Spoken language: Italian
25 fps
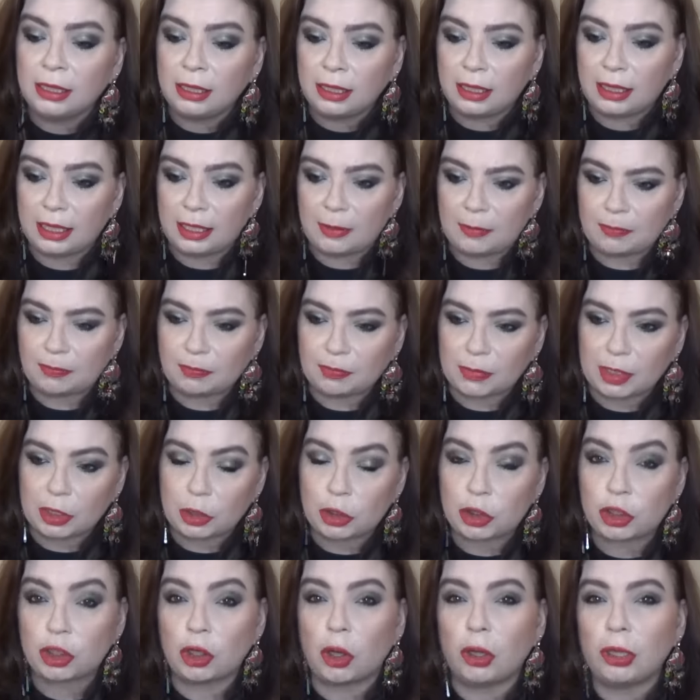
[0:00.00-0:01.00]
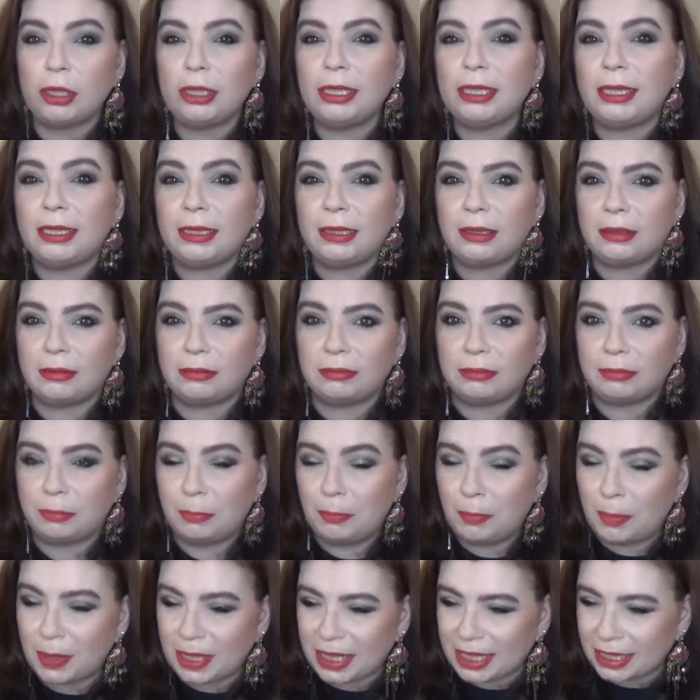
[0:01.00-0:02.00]
eh, scioglie
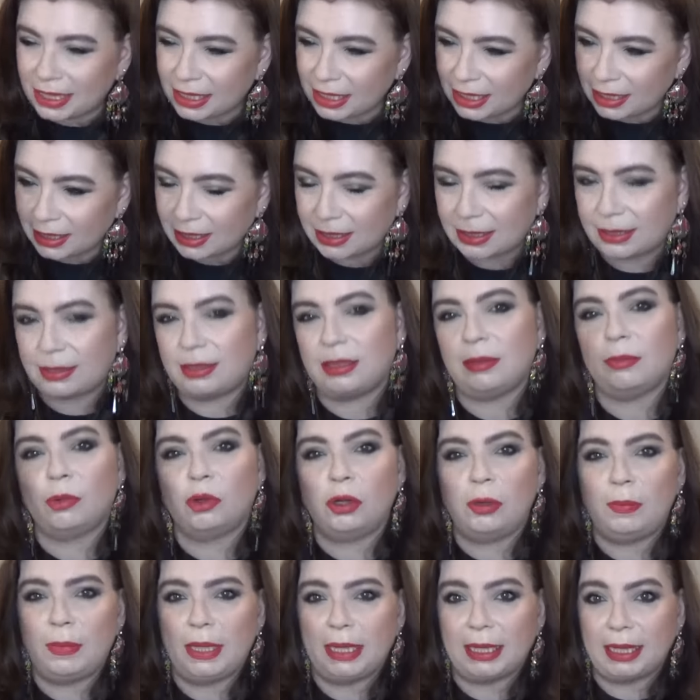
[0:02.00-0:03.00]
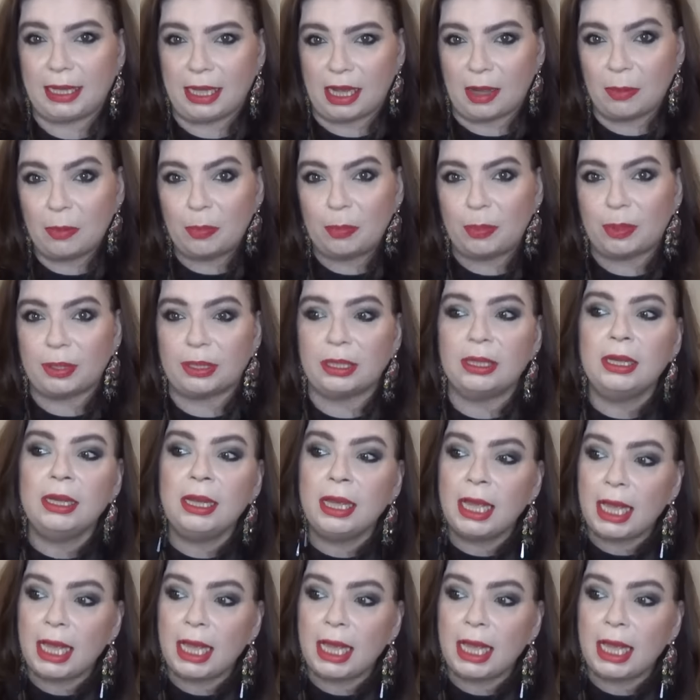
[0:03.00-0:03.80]
benissimo il make up